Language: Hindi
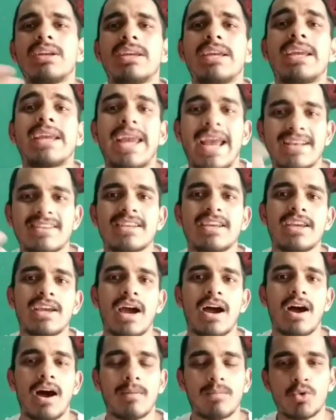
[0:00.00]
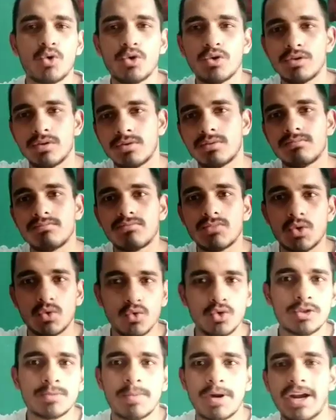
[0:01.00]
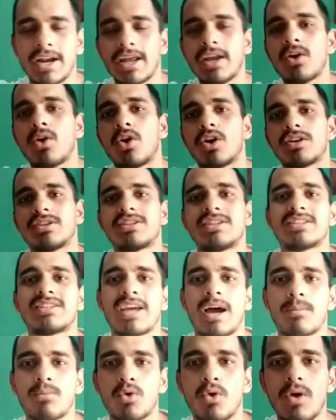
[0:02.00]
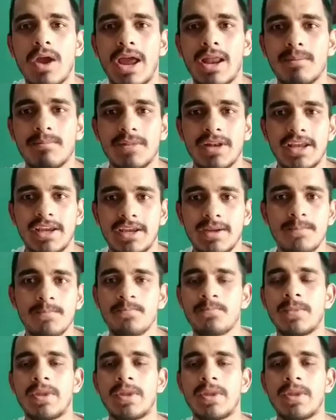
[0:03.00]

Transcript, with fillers: कि कैसे आपको यू नो रूल्स पढ़ने और जिससे आपको हेल्प मिलेगी